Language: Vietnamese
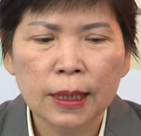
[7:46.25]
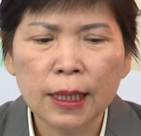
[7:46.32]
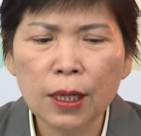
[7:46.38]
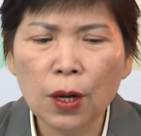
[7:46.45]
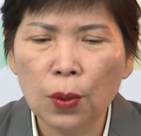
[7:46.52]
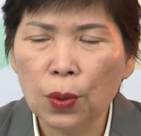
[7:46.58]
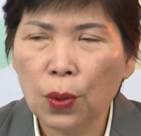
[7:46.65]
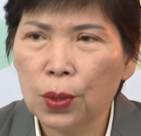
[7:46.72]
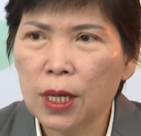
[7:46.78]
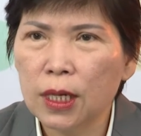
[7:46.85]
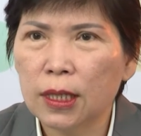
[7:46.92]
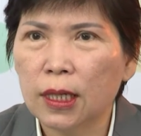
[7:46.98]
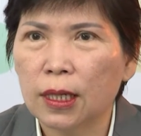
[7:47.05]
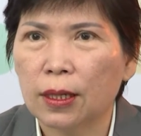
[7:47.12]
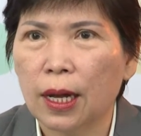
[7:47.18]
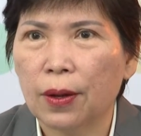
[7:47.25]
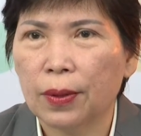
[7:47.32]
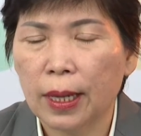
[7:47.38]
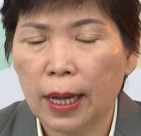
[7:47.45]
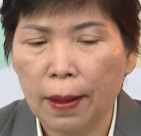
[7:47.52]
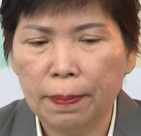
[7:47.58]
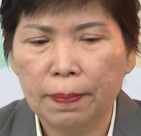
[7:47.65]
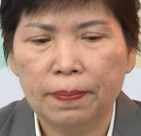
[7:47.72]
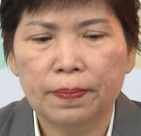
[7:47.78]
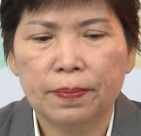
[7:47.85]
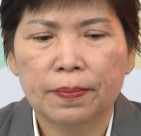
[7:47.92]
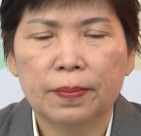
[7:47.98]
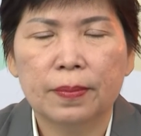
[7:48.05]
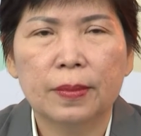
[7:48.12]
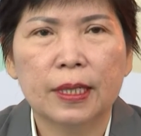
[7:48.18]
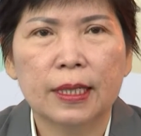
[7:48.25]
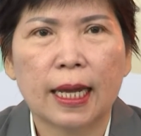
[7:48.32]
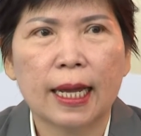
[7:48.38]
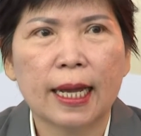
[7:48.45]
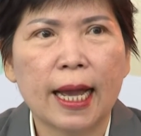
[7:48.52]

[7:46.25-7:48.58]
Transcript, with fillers: cái đội ngũ nhân sự cao cấp sẽ